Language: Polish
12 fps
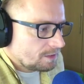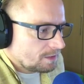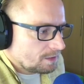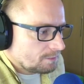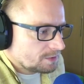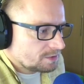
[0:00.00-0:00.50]

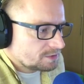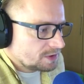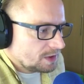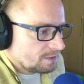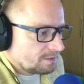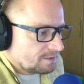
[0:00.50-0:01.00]

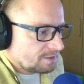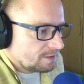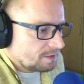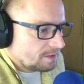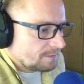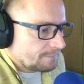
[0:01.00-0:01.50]
Podążając
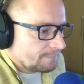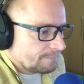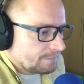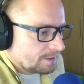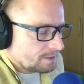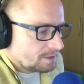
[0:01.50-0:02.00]
za
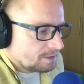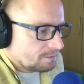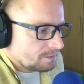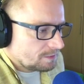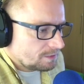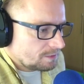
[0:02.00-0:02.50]

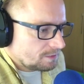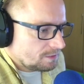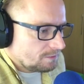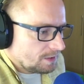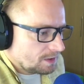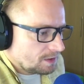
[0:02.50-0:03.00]
tym
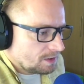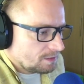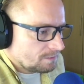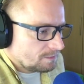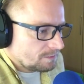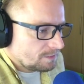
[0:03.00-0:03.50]
dźwiękiem
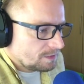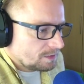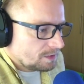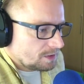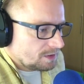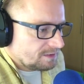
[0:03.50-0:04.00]

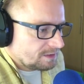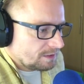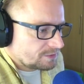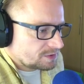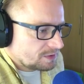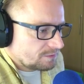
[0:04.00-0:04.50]
i
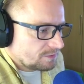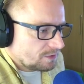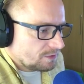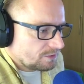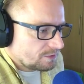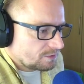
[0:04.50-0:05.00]
zawsze
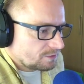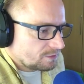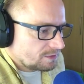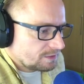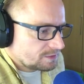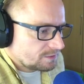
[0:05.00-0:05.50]
wchodzą,
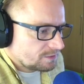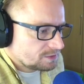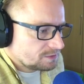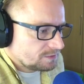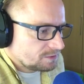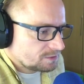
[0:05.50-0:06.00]
który zawsze
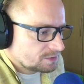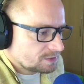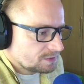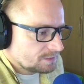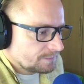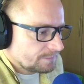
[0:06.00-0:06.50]
wchodzi w ich
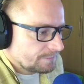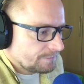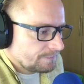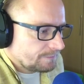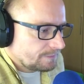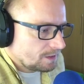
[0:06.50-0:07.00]
uszy,
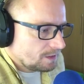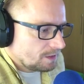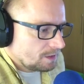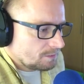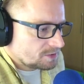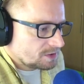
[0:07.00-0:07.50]

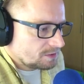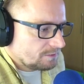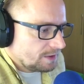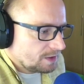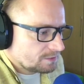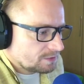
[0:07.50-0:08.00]

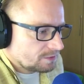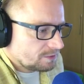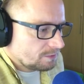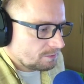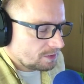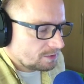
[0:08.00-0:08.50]
przerywają tą
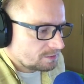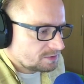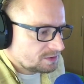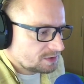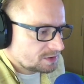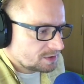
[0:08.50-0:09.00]
głęboką
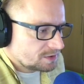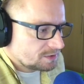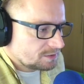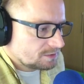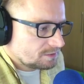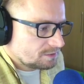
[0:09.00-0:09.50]
ciszę
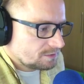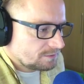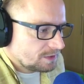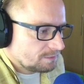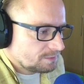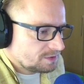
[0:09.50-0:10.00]
w
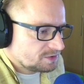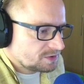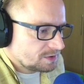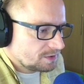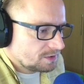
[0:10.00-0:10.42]
Gambirze,